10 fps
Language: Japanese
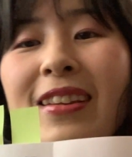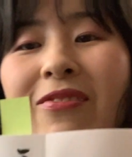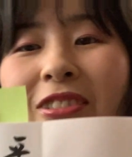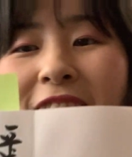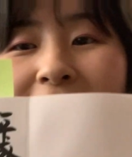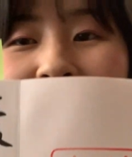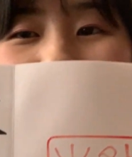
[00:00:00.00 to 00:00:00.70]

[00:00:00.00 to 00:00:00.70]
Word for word: もう伊勢